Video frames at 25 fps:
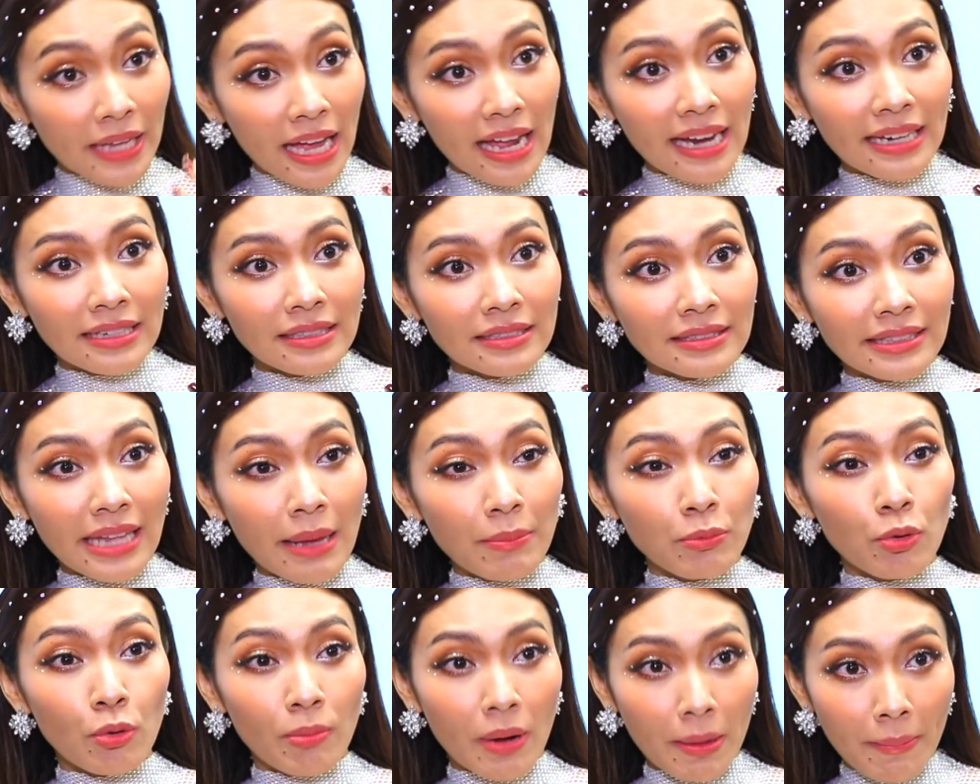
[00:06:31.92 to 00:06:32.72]
บทาน
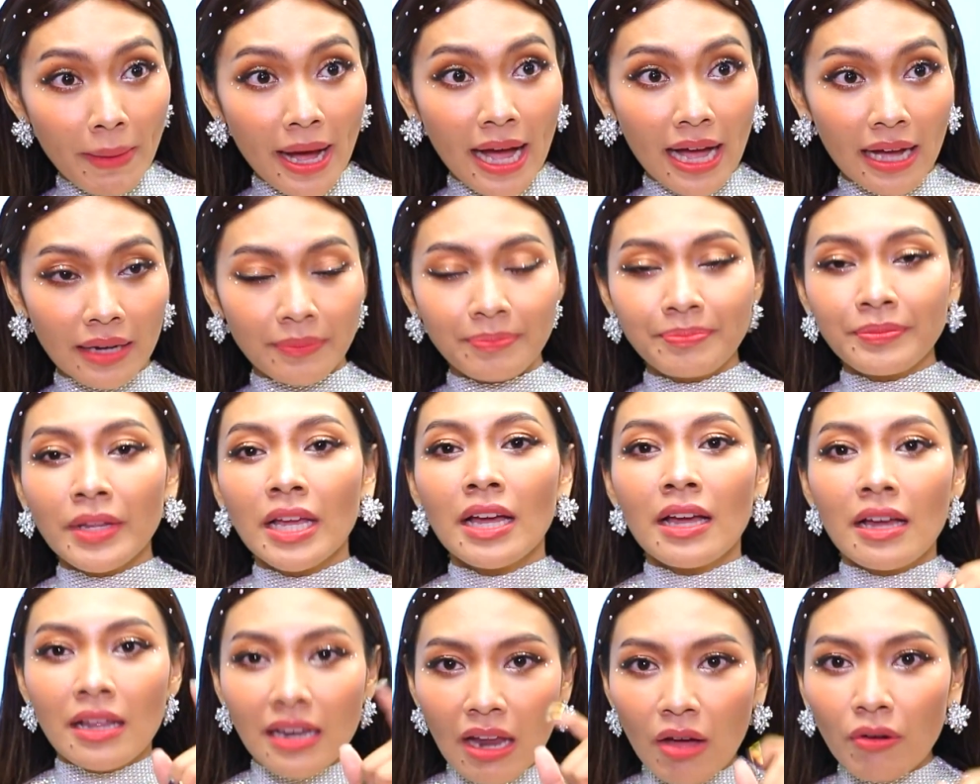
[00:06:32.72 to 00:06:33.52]
ตำหลวงพระบาง
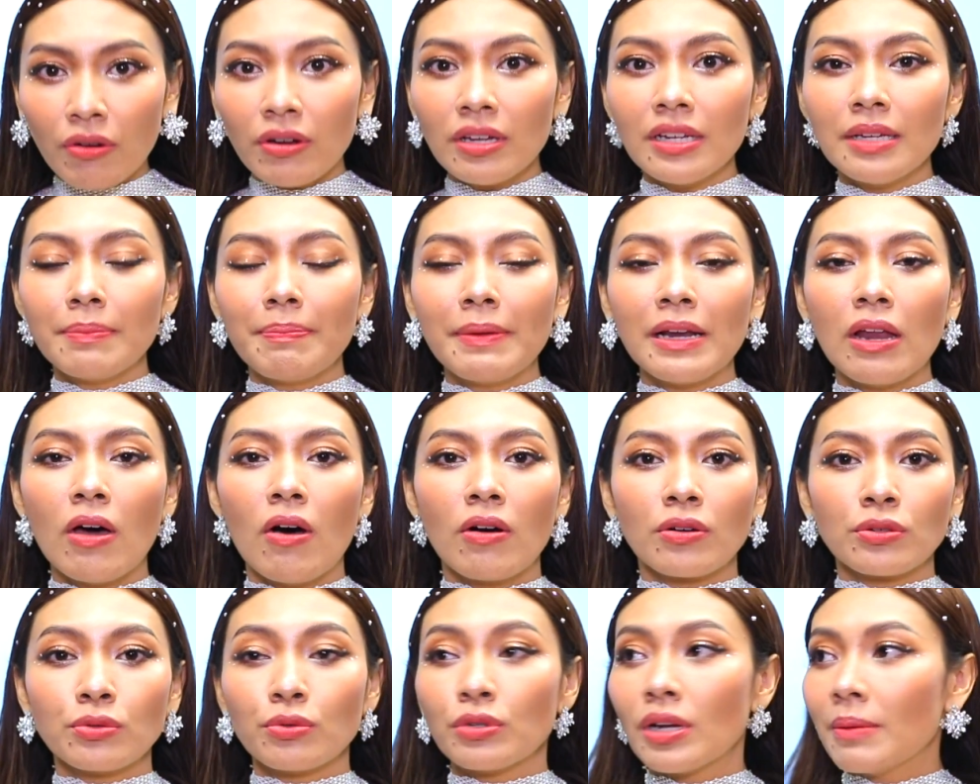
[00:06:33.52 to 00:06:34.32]
เราก็เลยไปล
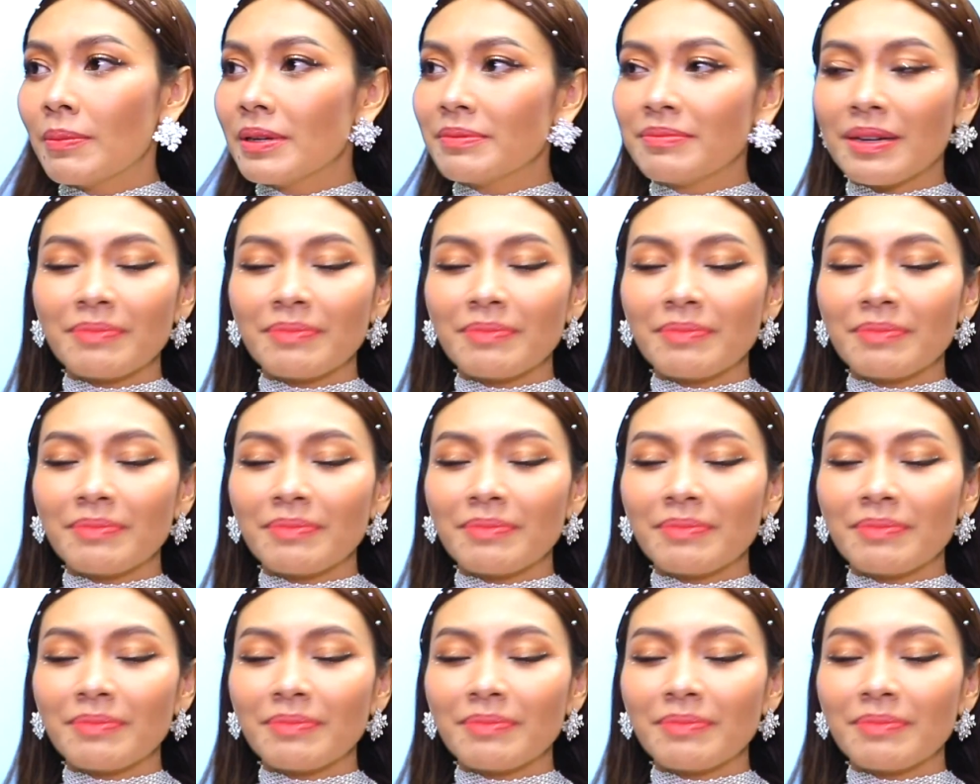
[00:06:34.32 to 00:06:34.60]
องดูแล้วมัน